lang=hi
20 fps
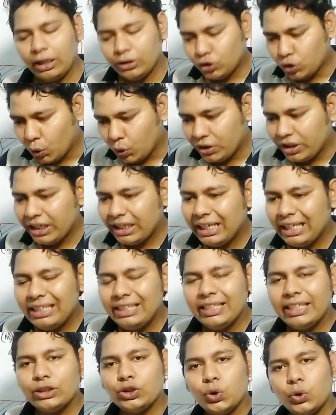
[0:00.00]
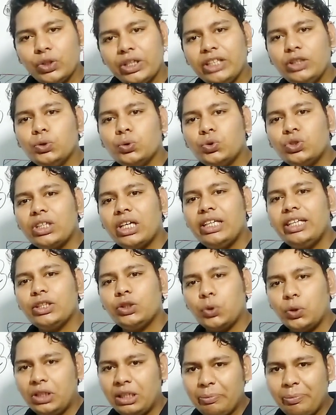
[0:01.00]
छोटे के लिए छोटे यूज के लिए
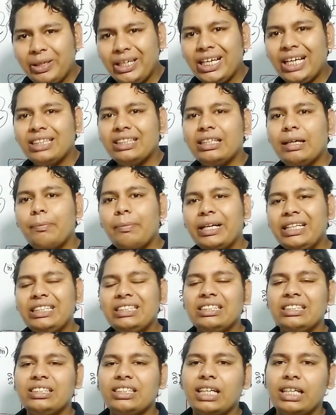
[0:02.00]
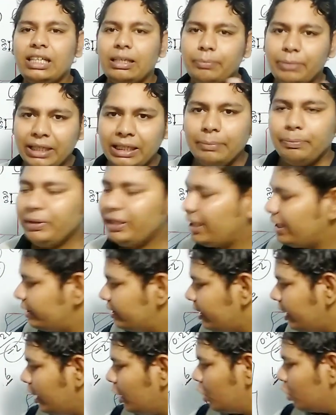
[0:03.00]
छोटी पिन आती है बड़ी चीज के लिए बड़ी पिन
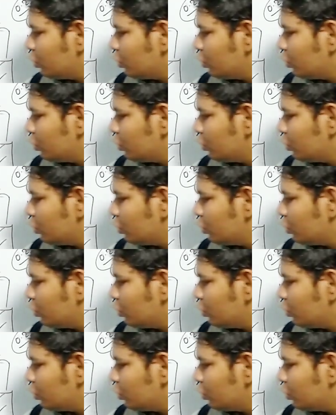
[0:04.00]
आती है